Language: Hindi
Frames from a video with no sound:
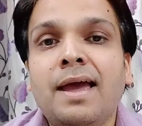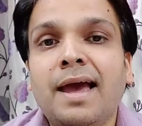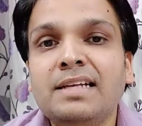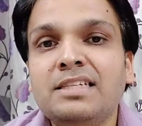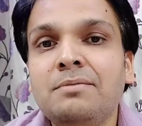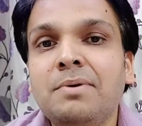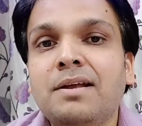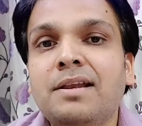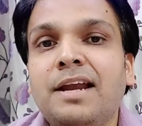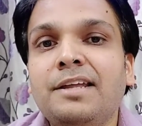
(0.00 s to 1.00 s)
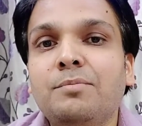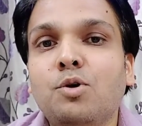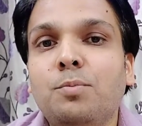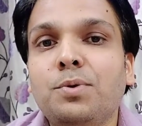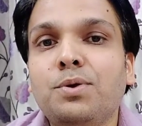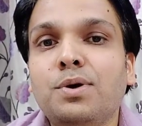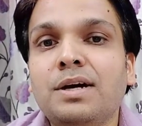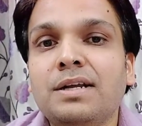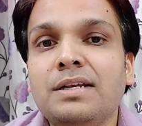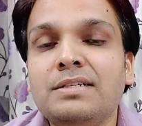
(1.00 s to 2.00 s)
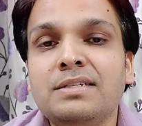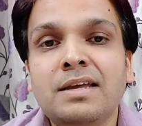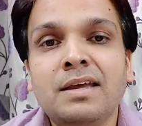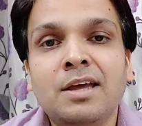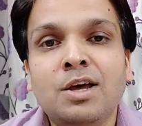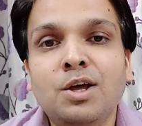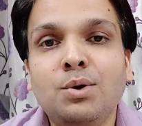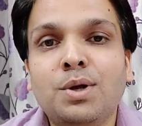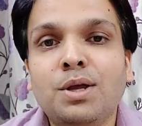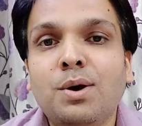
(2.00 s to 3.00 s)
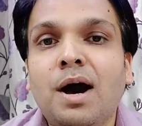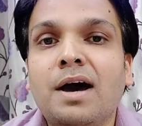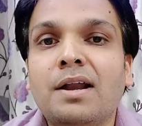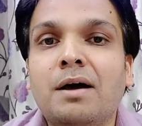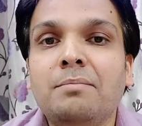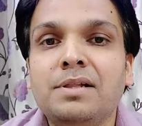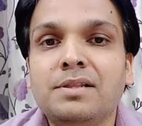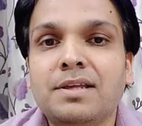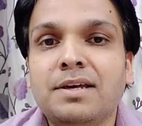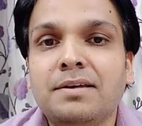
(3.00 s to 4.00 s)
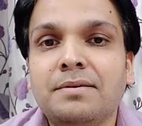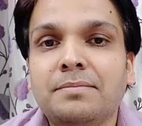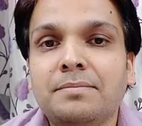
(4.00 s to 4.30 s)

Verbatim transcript: ऐसे में कलेडियम का उपयोग करने से रोगी को आराम मिलता है